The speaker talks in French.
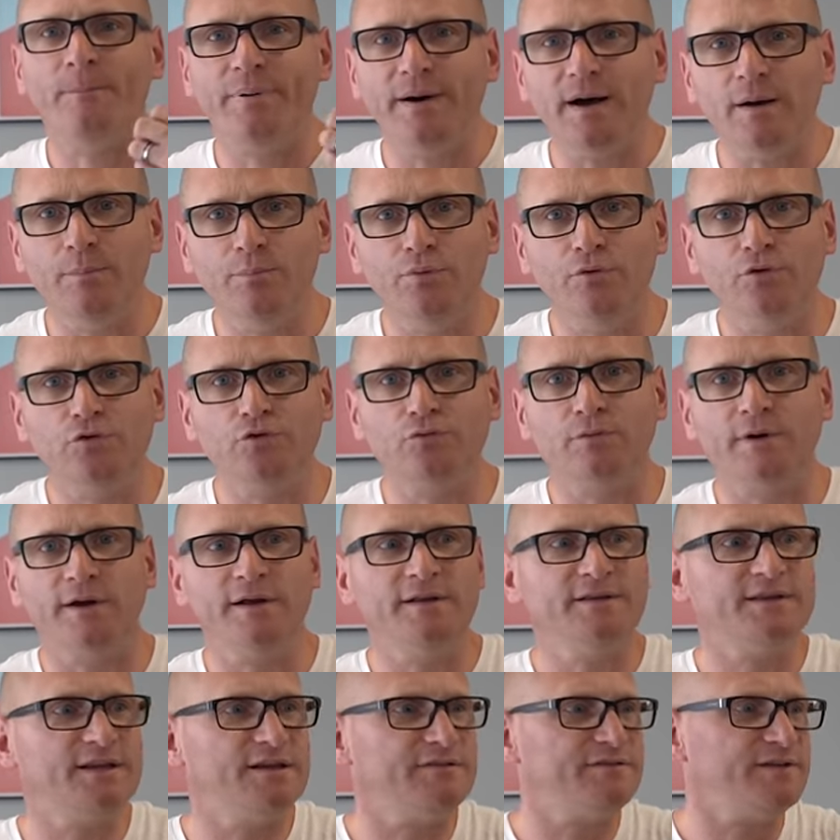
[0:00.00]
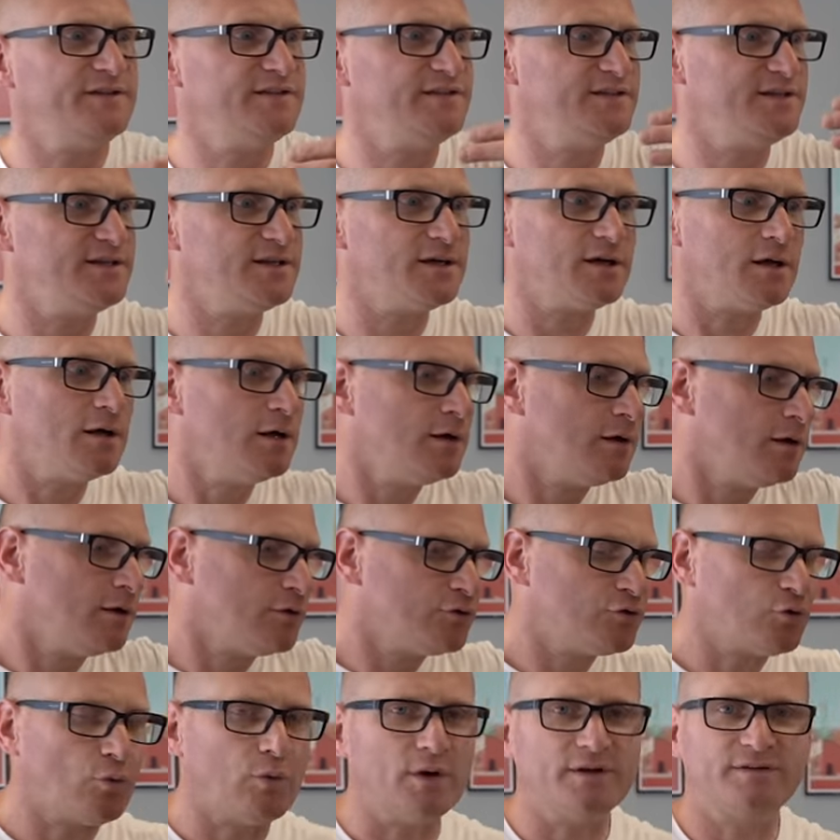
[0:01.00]
Pas besoin d'investir
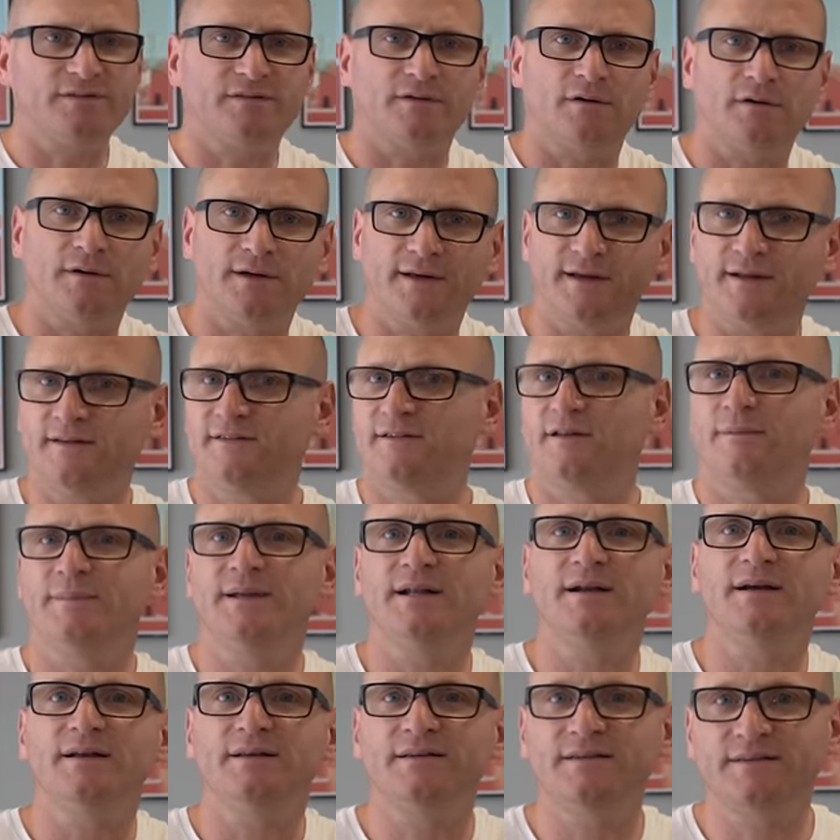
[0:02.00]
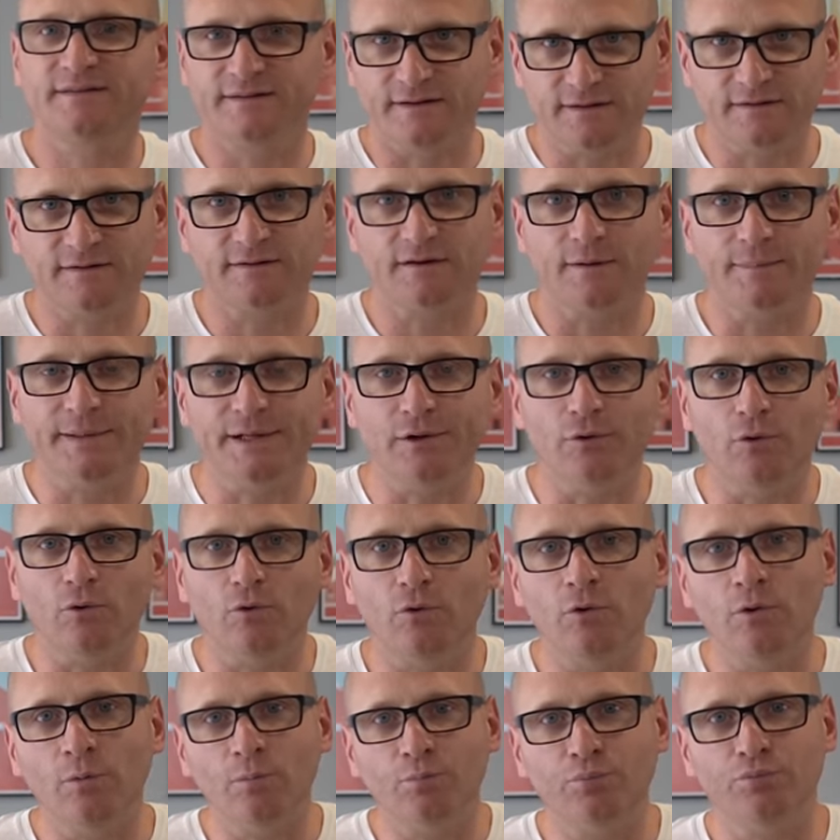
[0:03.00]
300, 400 000, 500 000
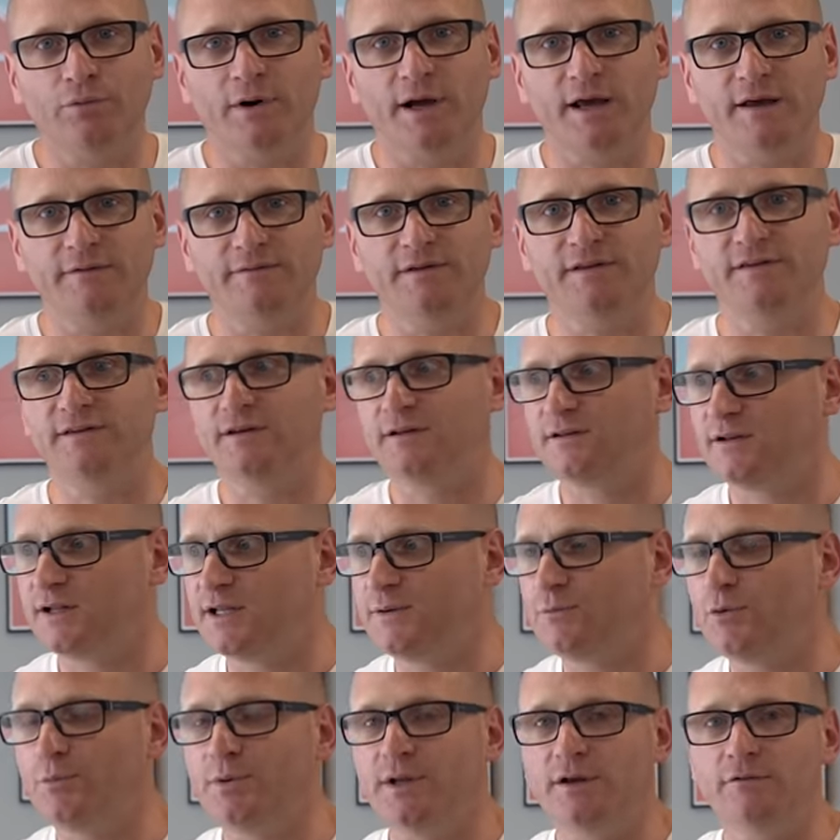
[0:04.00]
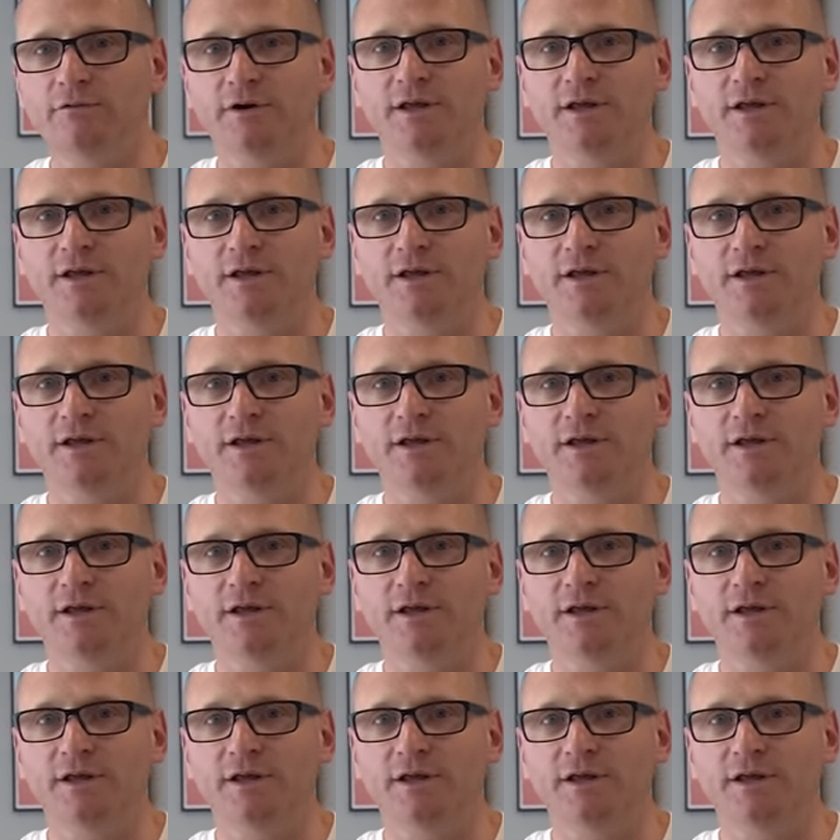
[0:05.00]
euros pour investir dans l'immobilier.